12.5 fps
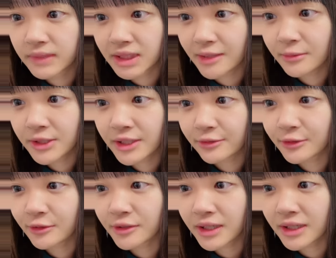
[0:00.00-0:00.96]
寒くて布
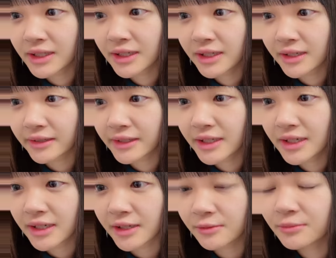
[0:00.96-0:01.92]
団から出れ
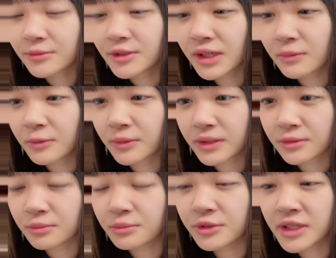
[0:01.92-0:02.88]
ないうんルアもあの
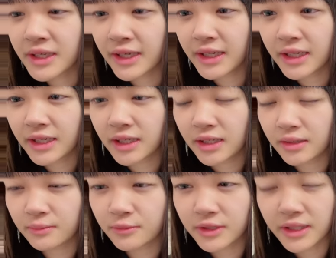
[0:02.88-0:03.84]
無理やり
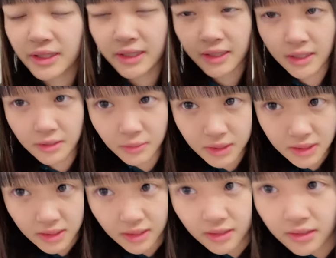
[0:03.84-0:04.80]
無理やり行きまし
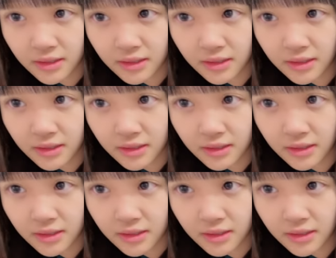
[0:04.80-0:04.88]
た